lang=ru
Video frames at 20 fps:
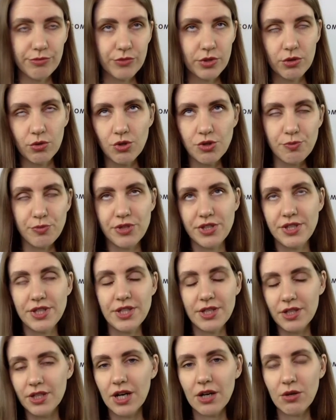
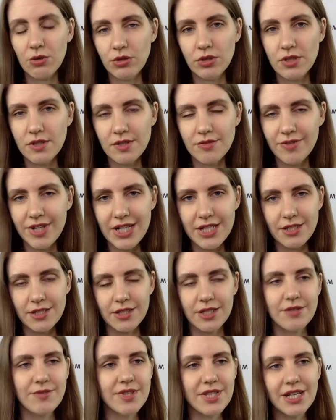господи, как как он
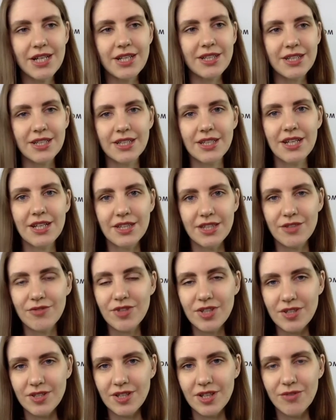называется, лайфстайл-канал
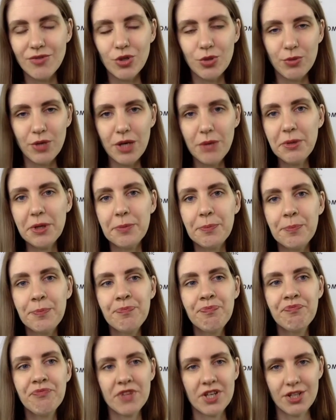«Дневник деловой мамы».
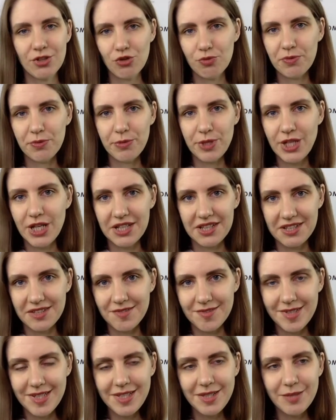Хочу поменять
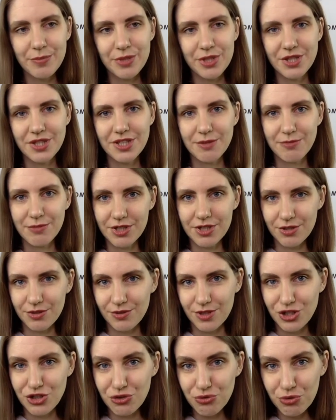название перед тем, как
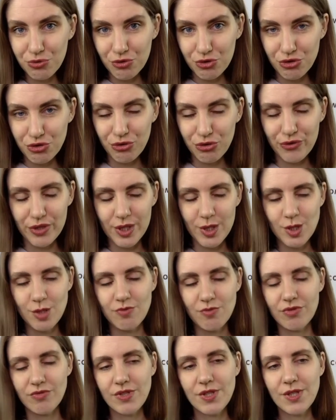начну его снова
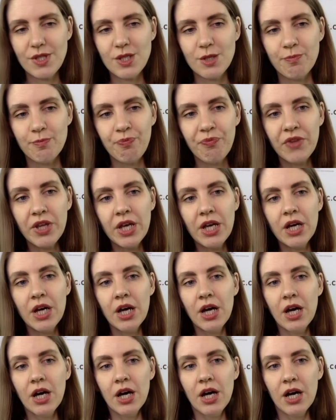активно вести.
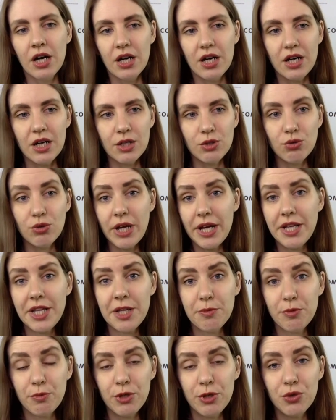А, туда я
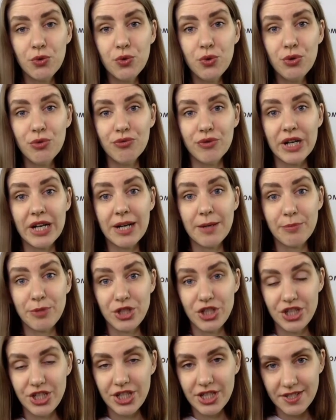не публикую
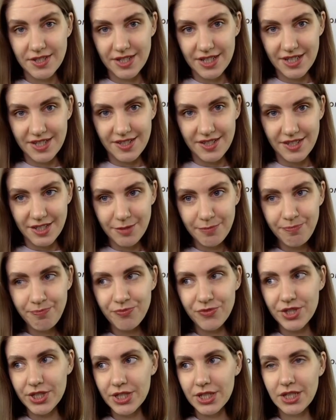вообще статьи,
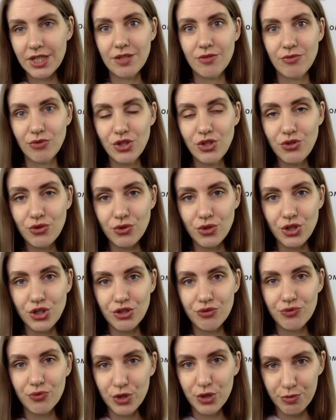никакие видео,
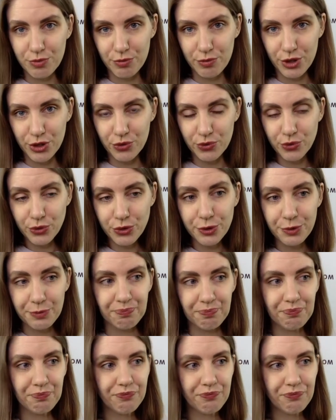ничего не публикую,